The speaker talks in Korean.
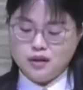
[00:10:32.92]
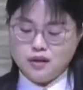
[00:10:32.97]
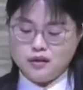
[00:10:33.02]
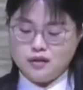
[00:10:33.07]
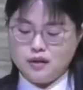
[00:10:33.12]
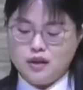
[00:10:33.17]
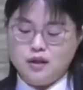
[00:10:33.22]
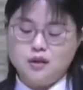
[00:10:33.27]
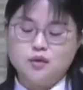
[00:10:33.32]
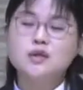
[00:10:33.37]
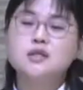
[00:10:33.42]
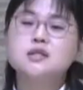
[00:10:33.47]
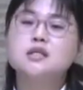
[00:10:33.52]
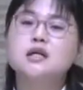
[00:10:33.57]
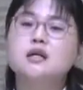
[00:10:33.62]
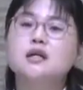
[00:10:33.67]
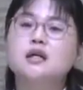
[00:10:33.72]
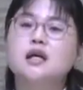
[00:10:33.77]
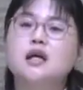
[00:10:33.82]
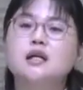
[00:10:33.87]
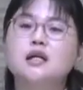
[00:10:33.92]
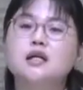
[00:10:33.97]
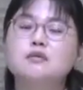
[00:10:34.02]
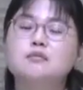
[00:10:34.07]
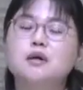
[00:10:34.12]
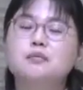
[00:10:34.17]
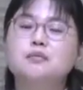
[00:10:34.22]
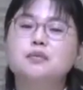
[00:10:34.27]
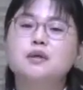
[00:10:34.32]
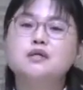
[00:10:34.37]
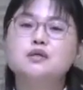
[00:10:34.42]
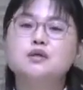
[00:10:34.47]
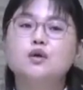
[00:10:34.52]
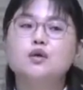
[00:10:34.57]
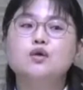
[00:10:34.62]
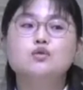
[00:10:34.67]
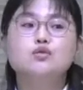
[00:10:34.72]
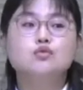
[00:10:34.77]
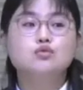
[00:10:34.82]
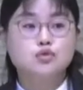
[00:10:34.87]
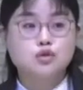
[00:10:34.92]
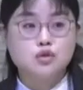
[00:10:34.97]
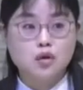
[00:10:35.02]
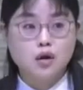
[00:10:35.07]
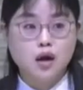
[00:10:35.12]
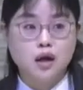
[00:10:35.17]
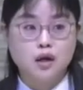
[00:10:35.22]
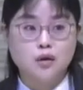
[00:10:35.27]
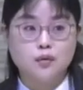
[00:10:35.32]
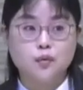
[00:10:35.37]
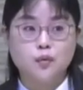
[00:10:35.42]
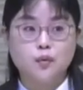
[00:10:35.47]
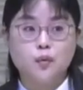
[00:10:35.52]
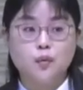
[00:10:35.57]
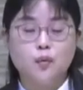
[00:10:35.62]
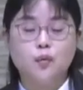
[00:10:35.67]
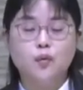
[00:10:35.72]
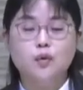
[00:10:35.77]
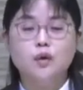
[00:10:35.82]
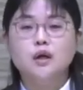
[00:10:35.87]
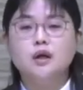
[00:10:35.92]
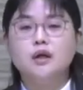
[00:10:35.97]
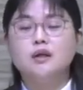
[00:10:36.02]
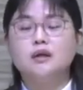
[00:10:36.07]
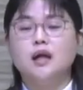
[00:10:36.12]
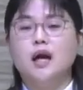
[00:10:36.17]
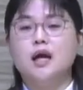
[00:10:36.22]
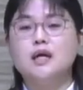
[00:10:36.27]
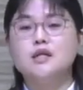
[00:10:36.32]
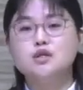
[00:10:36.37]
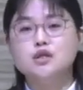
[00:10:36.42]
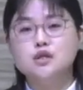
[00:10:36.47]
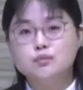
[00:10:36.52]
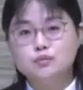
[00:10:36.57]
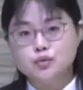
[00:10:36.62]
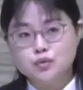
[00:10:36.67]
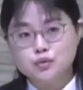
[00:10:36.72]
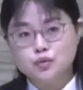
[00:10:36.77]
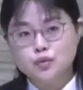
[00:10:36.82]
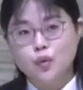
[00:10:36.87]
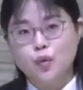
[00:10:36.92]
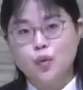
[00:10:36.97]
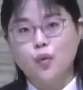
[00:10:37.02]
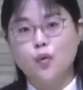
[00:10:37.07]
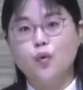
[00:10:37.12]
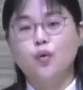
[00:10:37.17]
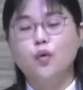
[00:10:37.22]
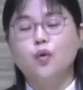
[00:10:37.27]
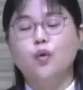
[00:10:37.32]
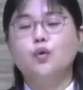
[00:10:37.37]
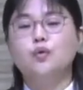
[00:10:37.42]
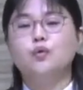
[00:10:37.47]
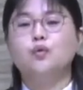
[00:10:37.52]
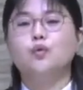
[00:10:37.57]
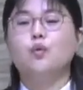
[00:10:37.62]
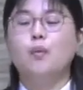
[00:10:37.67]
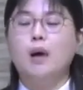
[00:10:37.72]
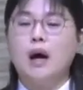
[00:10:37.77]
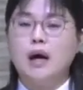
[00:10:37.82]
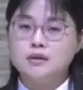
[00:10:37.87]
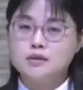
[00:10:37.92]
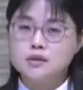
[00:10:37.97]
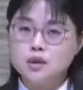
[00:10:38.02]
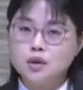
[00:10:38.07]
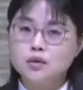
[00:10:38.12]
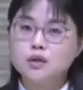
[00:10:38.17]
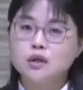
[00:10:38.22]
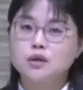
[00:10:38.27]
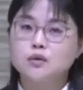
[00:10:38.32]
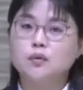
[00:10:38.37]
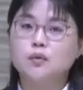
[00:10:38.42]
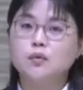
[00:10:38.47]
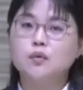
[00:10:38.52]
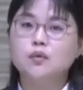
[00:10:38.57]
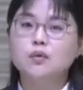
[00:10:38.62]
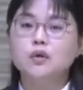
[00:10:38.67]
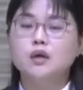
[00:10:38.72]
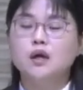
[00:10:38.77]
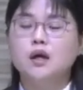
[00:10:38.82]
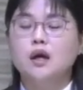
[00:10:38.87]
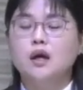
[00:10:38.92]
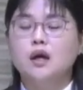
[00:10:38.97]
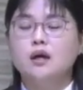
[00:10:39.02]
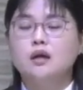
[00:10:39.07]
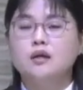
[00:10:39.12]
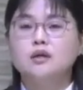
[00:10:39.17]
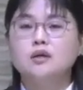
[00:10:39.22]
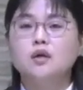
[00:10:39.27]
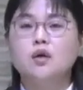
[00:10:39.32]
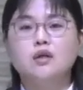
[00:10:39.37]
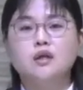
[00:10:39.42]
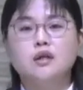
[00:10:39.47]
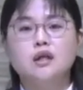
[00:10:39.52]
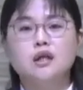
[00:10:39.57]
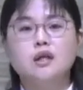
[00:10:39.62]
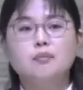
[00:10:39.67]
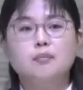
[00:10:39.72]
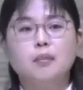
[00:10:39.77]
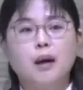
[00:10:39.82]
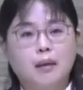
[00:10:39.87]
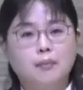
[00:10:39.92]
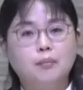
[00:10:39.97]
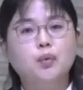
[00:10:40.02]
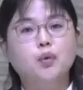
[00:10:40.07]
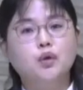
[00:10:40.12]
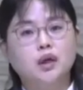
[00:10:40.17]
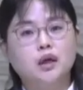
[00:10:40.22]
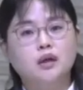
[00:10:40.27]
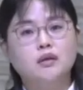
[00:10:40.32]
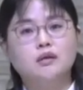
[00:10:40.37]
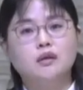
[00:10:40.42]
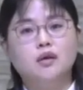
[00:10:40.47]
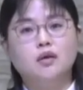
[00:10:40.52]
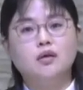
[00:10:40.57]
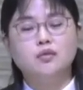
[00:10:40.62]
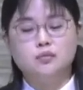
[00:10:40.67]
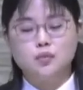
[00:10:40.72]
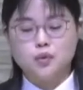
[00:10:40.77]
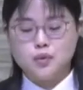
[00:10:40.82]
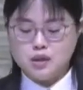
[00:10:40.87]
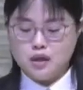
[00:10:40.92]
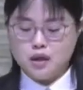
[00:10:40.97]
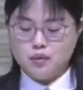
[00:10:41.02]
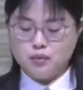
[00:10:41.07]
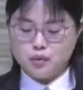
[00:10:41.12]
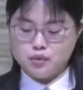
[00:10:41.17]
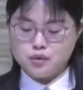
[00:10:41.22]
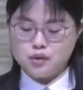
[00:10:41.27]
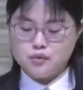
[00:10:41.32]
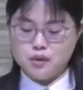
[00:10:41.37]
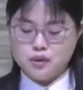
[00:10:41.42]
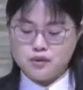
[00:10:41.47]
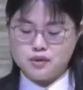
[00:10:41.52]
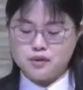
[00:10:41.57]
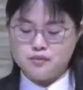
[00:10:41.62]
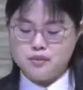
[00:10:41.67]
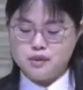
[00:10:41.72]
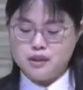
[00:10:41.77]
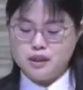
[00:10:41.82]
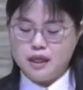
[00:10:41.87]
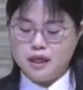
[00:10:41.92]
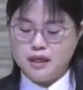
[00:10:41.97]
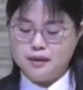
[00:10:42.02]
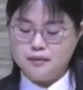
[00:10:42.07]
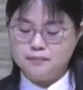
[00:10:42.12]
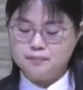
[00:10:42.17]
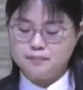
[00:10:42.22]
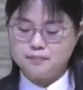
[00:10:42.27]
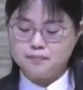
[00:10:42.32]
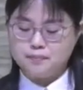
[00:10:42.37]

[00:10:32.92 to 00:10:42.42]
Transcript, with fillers: 네, 굉장히 하나님 앞에서 주저하고 다시 묻고 또 망설이고 그러기를 반복했던 모세의 모습이었습니다.